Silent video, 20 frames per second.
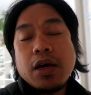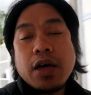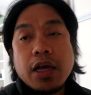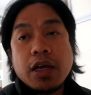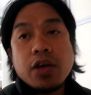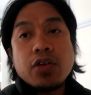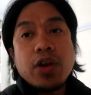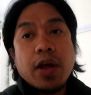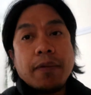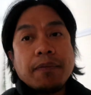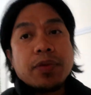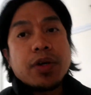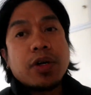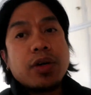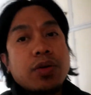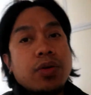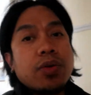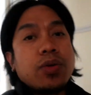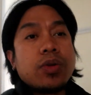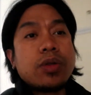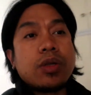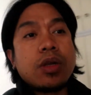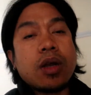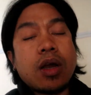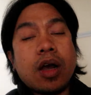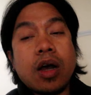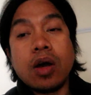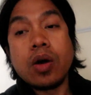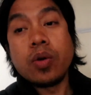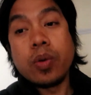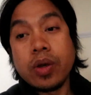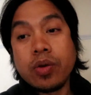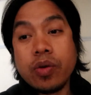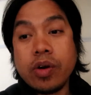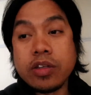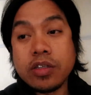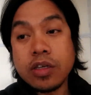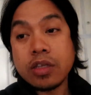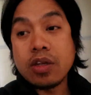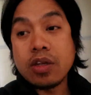Hi, good afternoon. Kakawi ko lang sa